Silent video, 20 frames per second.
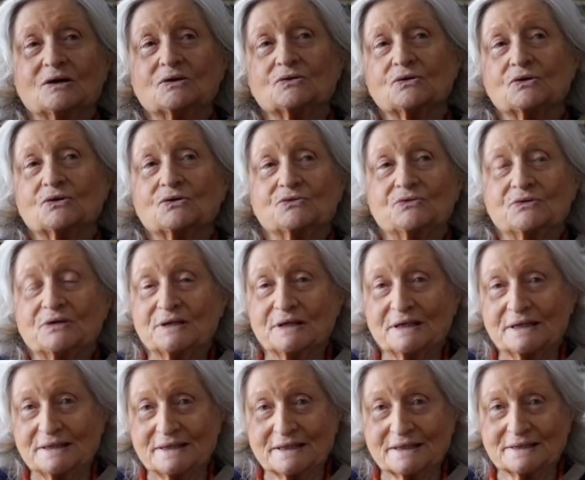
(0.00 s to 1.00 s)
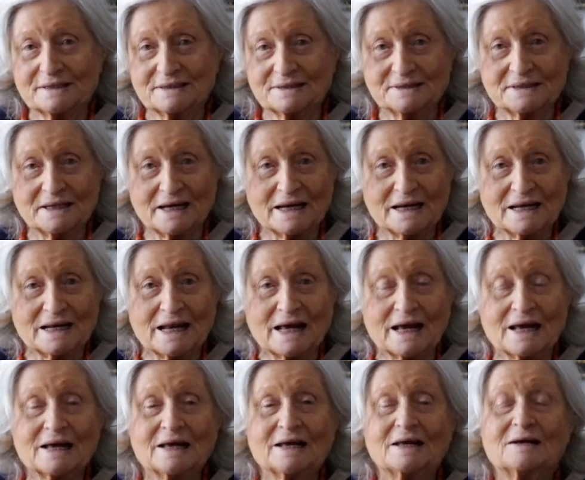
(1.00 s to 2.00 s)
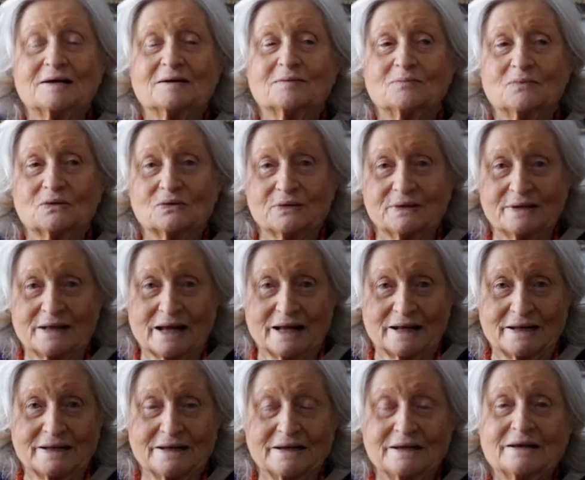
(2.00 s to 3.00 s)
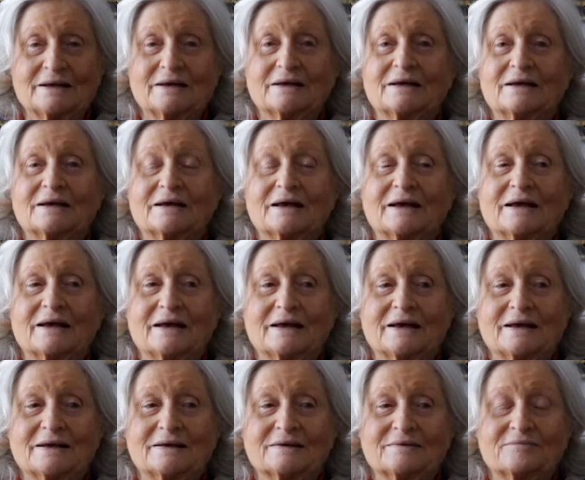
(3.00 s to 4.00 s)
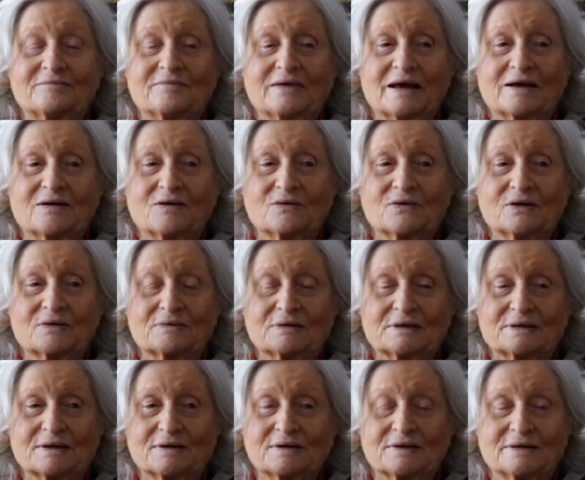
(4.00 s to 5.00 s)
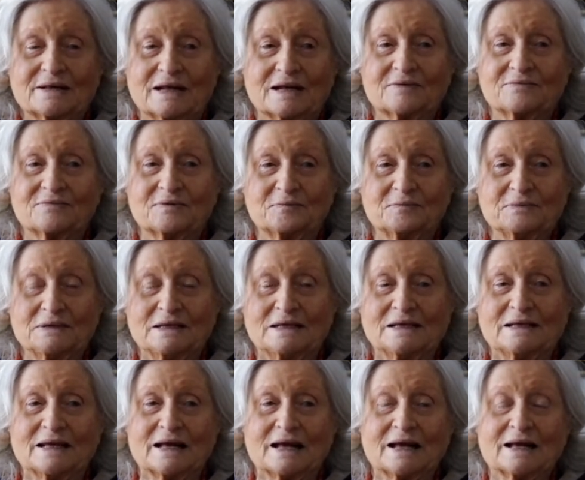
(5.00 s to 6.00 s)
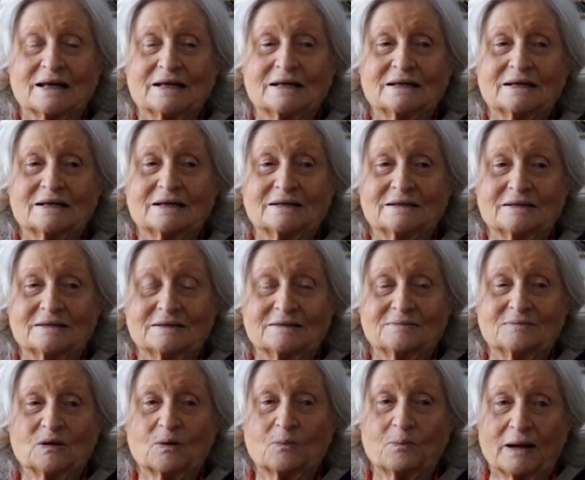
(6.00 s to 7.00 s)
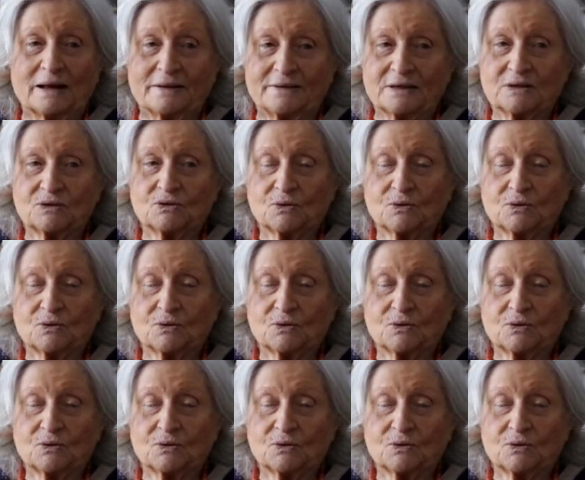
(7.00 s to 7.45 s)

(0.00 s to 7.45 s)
Io sono Giannetta Gascella Montani e vengo da questa, dalla famiglia, il mio padre